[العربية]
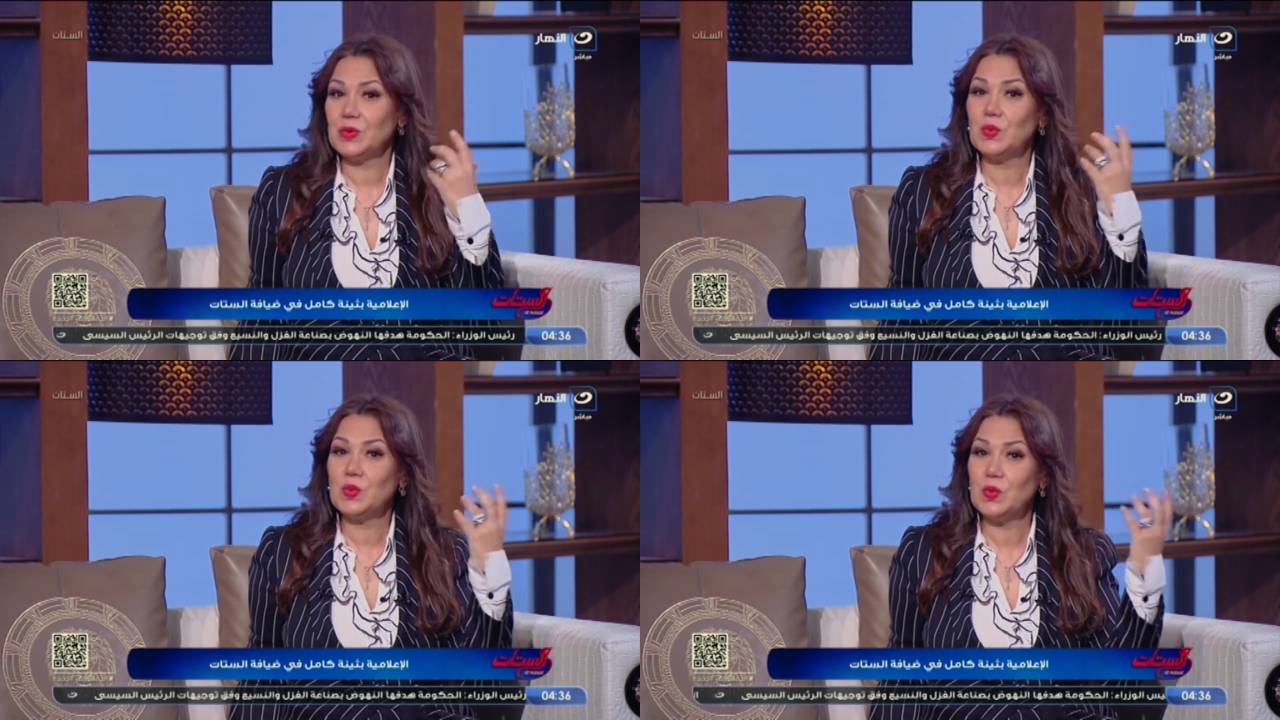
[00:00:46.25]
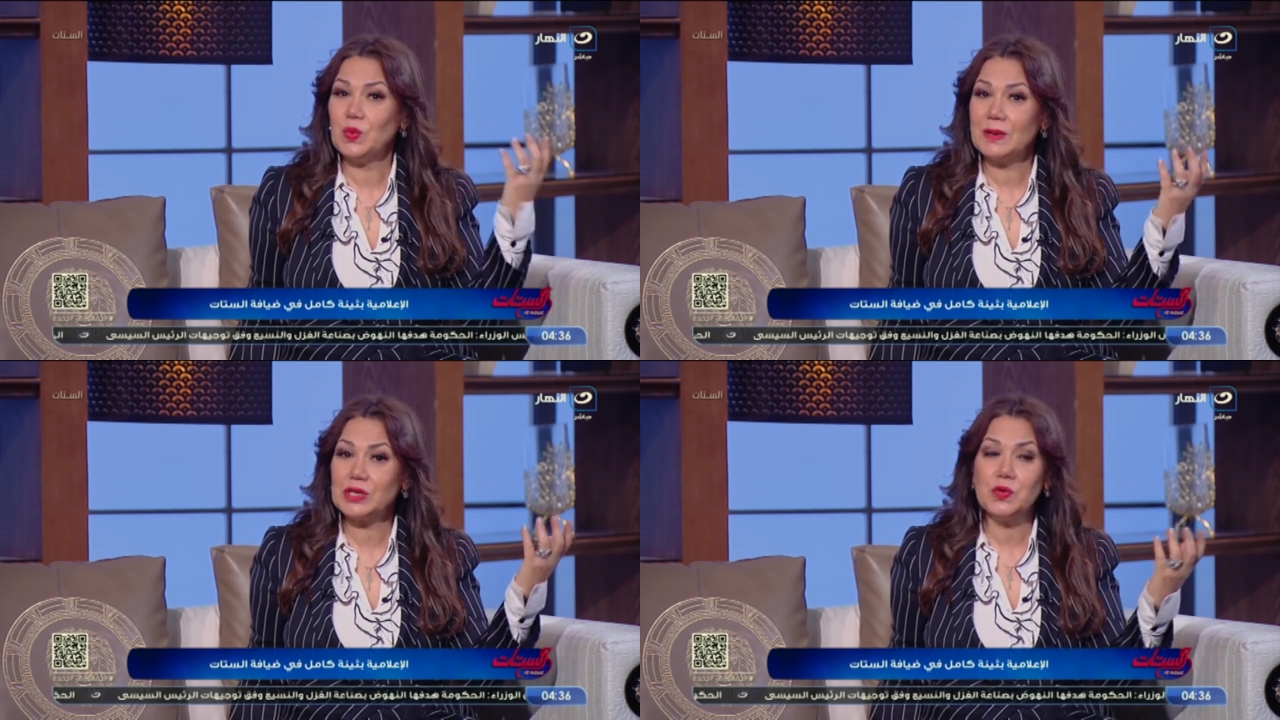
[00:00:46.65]

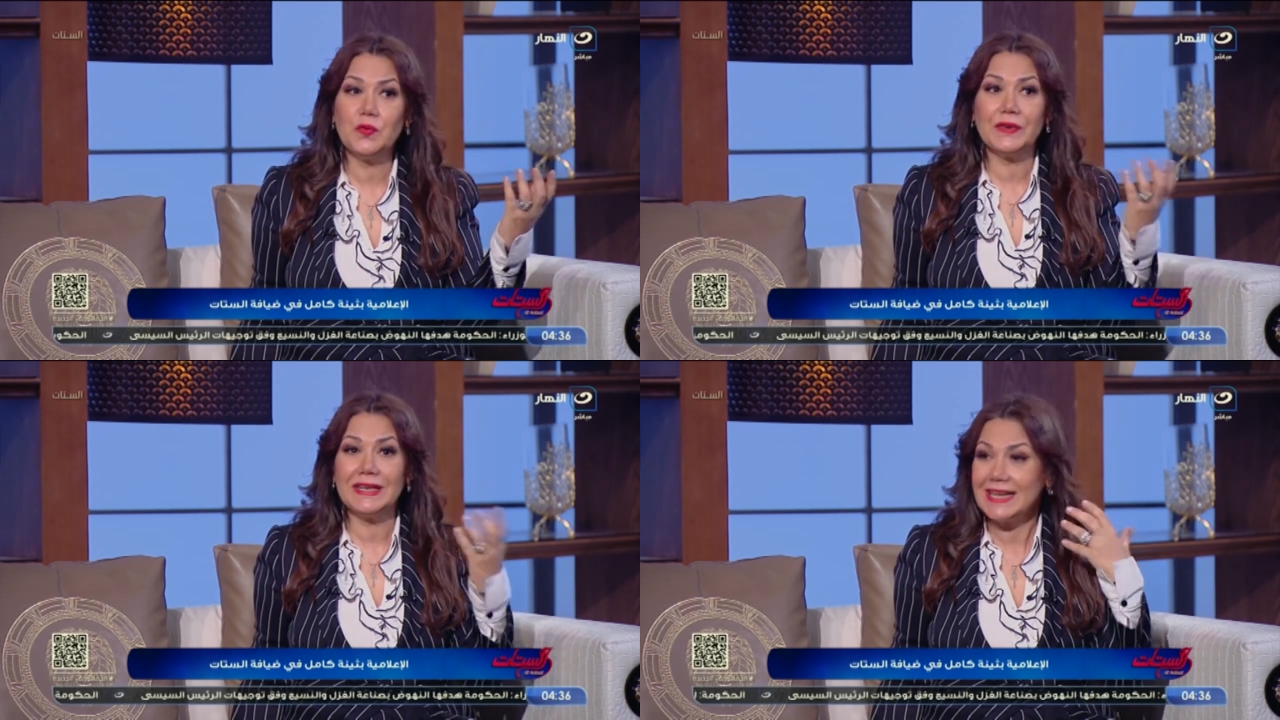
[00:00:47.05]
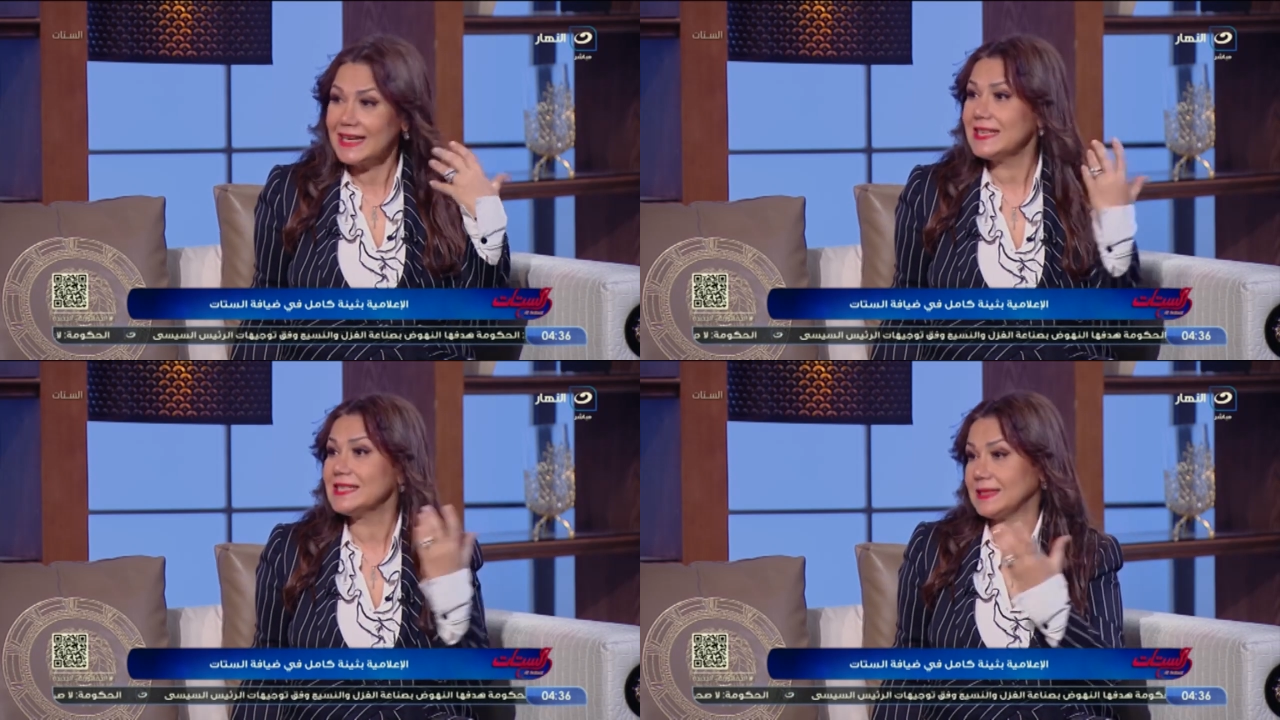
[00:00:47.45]
وبشوف ان
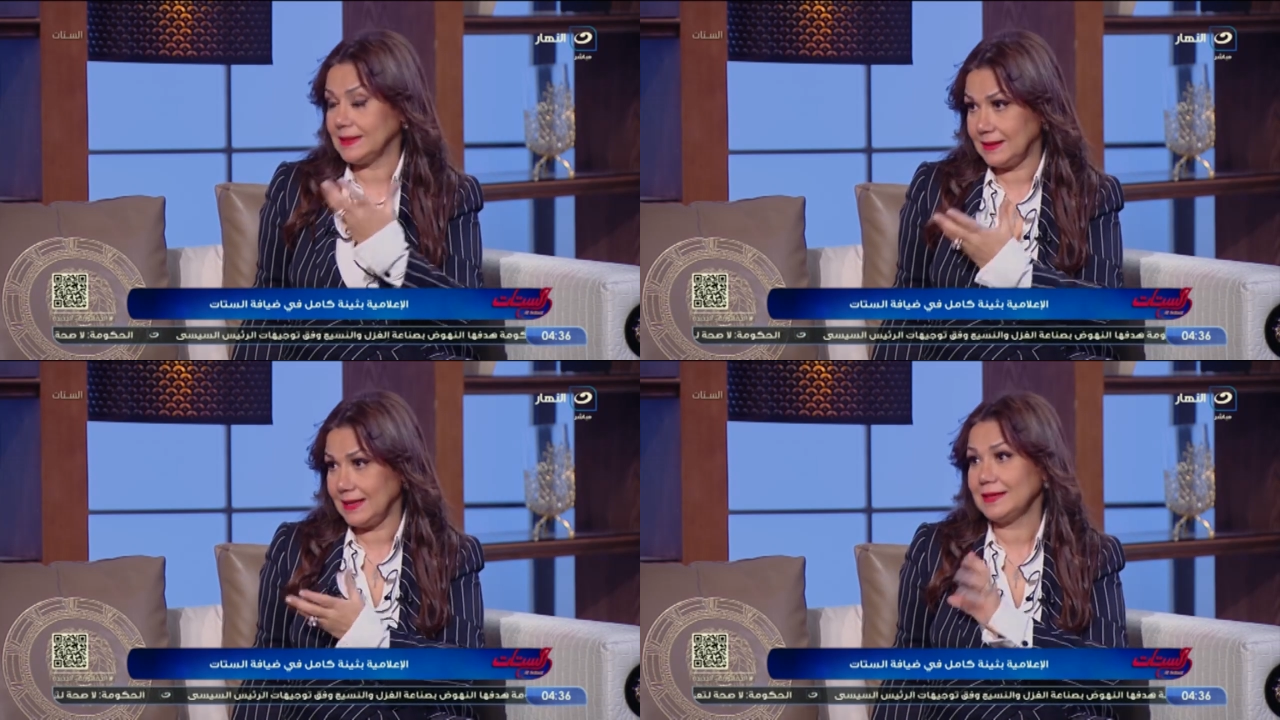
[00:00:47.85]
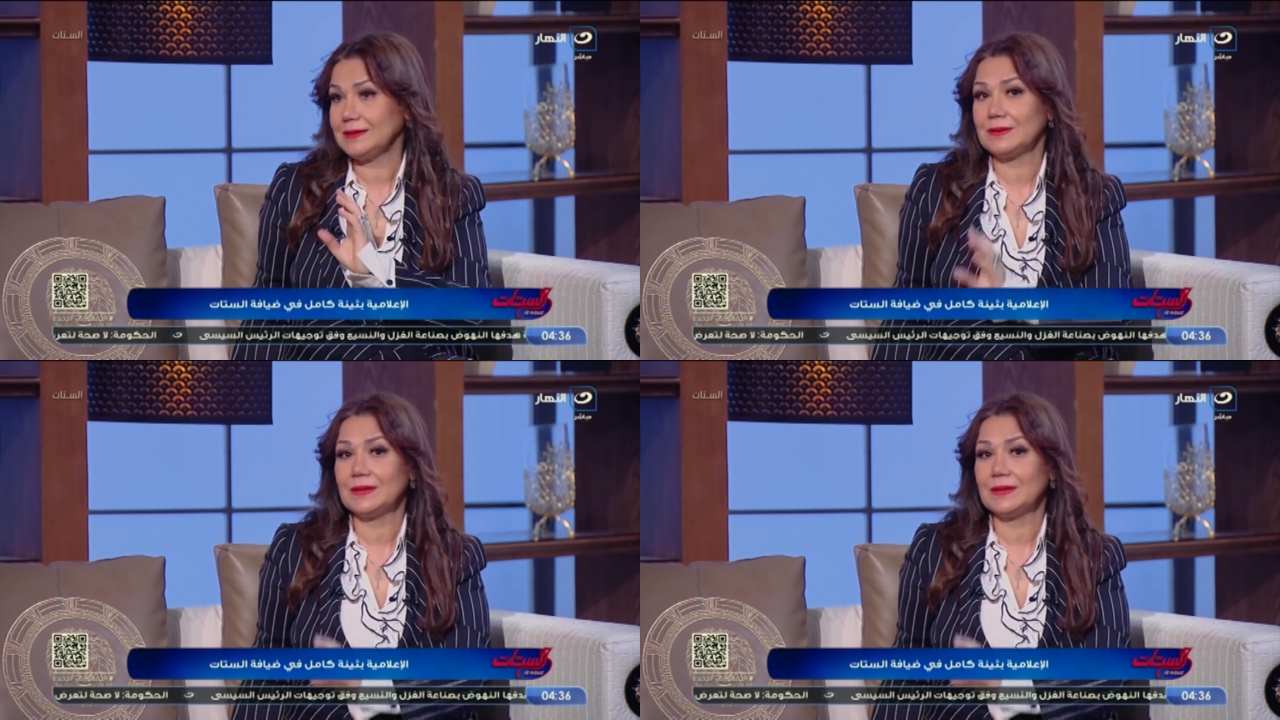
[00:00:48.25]
احنا الستات